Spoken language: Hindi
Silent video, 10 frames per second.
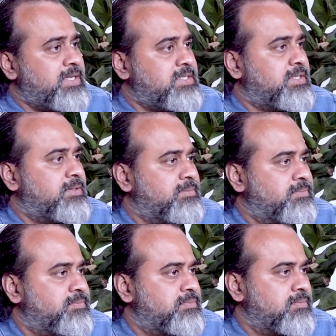नीचे
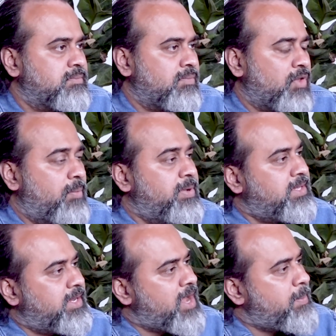और
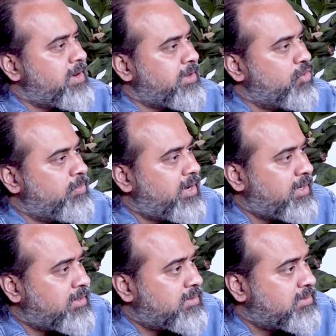भीतर क्या पहन के घूम रहे
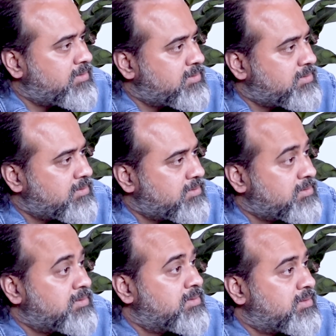
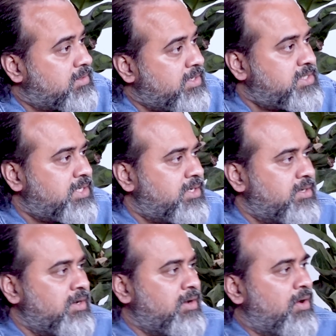टी शर्ट
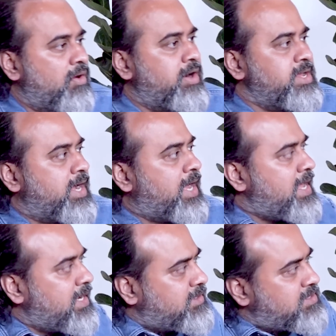और
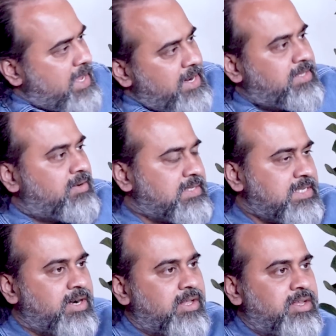यकायक सारे
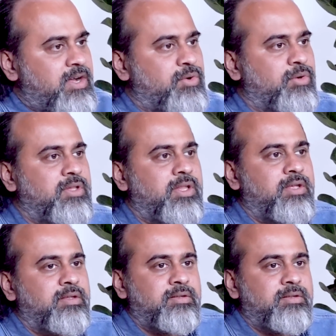दरवाजे खिड़कियां खोल दी